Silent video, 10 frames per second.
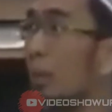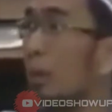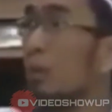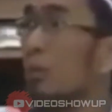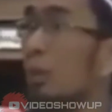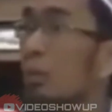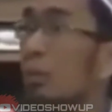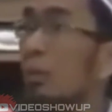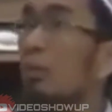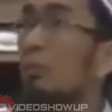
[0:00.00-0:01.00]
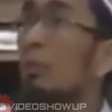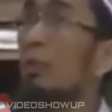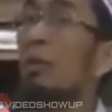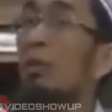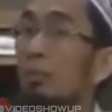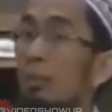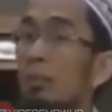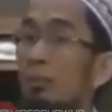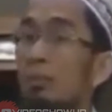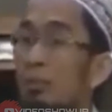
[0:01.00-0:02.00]
Pak insya Allah saya sepertiganya
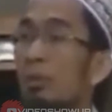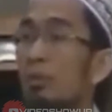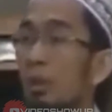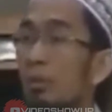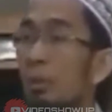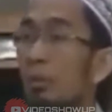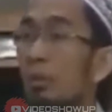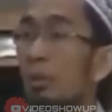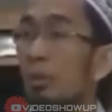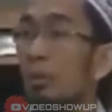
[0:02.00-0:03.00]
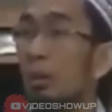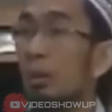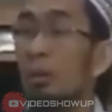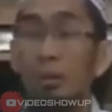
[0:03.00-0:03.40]
pak Bisa lakukan ya.